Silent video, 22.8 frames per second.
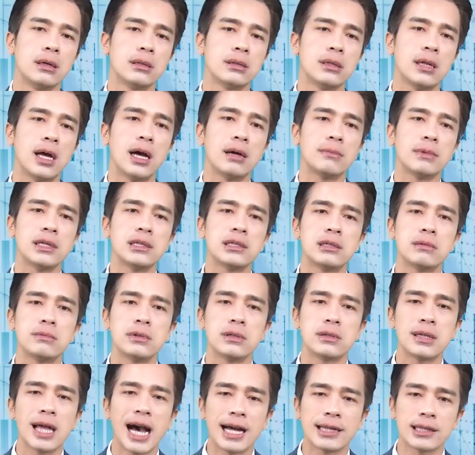泰明是不是
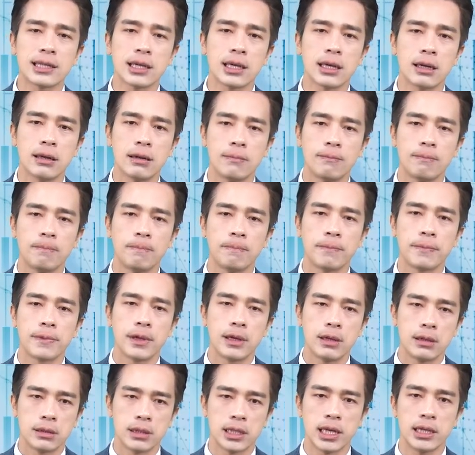大跌，
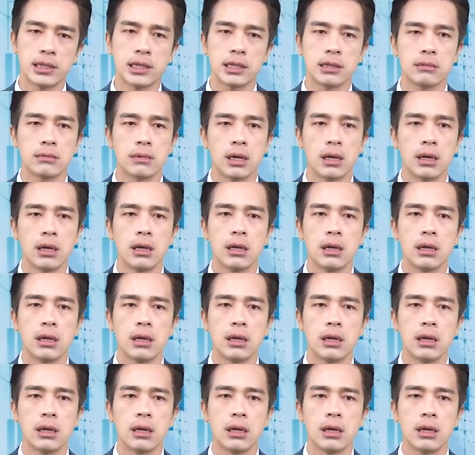跌停？